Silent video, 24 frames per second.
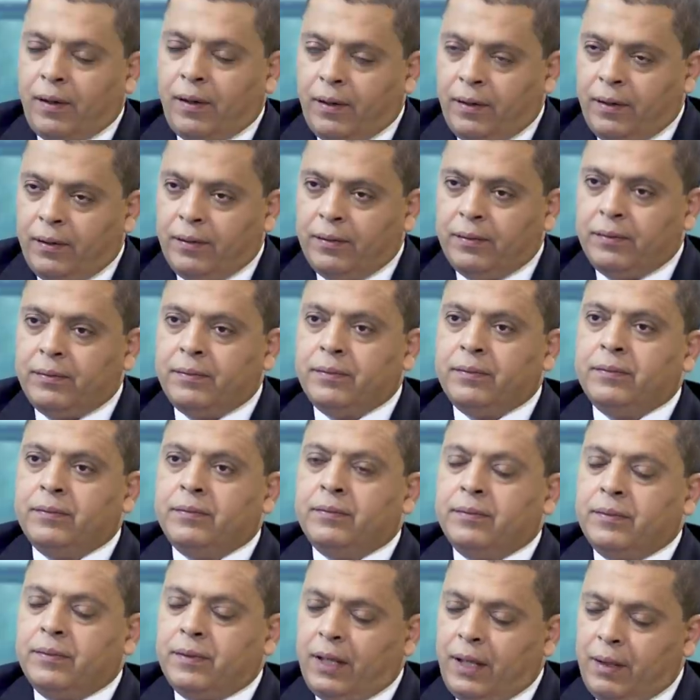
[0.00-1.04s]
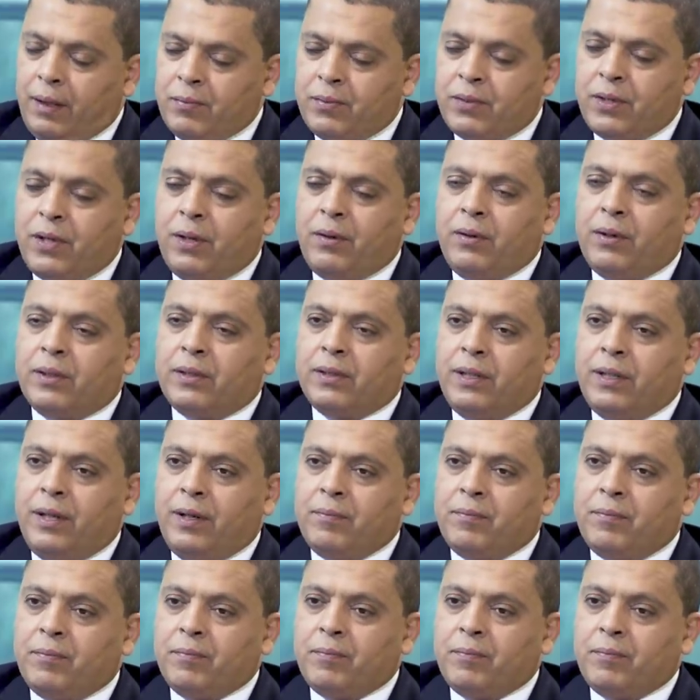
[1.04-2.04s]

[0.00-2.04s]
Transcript: خمس صلوات خمس صلوات نعم